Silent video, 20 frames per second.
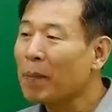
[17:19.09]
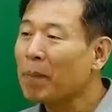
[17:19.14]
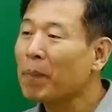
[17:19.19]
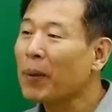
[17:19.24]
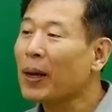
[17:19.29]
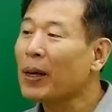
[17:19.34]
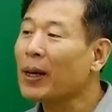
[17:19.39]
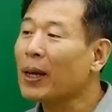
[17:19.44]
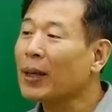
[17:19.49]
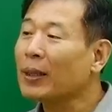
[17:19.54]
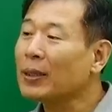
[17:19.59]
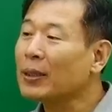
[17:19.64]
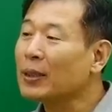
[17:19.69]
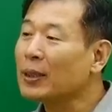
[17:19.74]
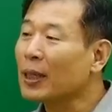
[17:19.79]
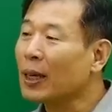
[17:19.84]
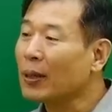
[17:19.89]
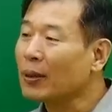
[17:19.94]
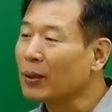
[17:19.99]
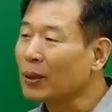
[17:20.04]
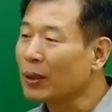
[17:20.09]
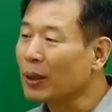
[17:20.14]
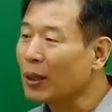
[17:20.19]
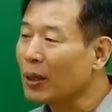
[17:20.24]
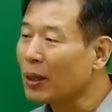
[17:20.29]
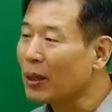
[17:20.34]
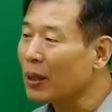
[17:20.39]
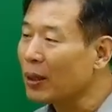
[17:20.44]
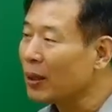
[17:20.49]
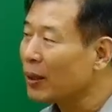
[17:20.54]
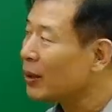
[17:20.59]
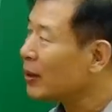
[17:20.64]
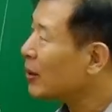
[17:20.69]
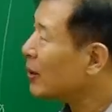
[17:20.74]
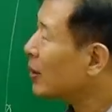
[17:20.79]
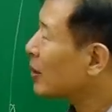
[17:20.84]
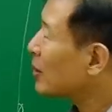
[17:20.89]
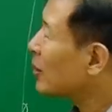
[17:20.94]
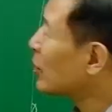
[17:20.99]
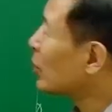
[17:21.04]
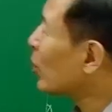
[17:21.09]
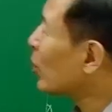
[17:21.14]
빨라지지 않더라 그